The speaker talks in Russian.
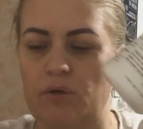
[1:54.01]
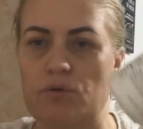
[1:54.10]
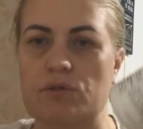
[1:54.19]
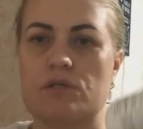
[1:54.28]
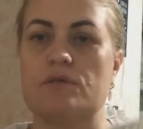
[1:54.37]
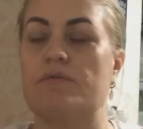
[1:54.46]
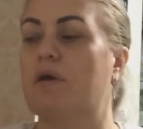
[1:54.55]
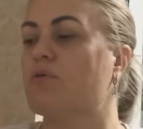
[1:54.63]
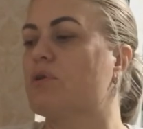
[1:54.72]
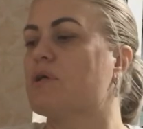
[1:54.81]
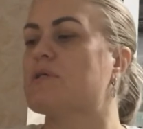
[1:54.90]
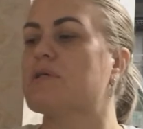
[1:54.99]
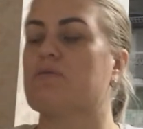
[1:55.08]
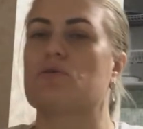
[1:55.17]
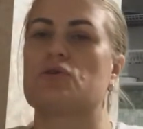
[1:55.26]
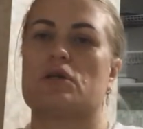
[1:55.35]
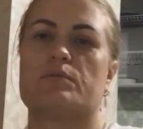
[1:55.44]
То есть две вот этих
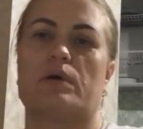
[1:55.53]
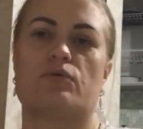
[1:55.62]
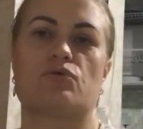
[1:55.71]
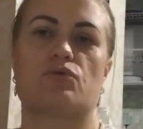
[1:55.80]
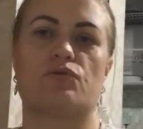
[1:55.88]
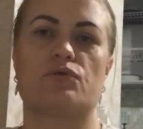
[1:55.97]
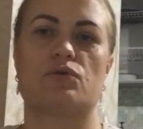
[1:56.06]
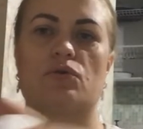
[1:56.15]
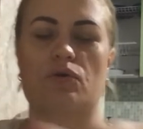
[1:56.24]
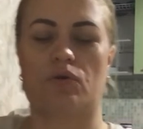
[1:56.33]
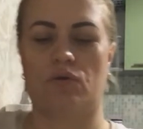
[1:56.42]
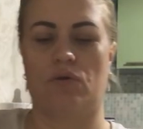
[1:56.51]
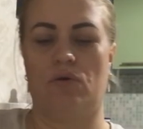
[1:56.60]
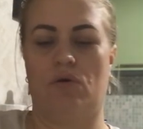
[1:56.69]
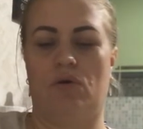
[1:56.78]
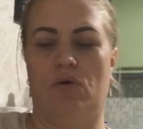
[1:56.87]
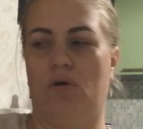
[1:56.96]
вот сейчас баночку в сторону,
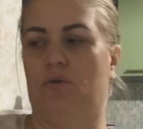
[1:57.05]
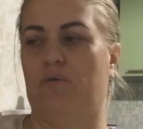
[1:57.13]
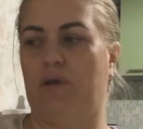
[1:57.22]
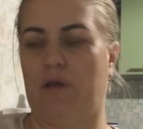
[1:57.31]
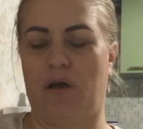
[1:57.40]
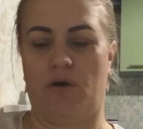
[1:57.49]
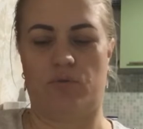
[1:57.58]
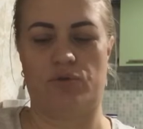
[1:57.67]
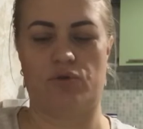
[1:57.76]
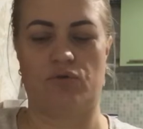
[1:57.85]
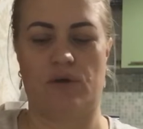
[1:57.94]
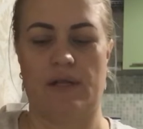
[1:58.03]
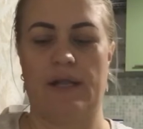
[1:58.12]
вернее коробочку,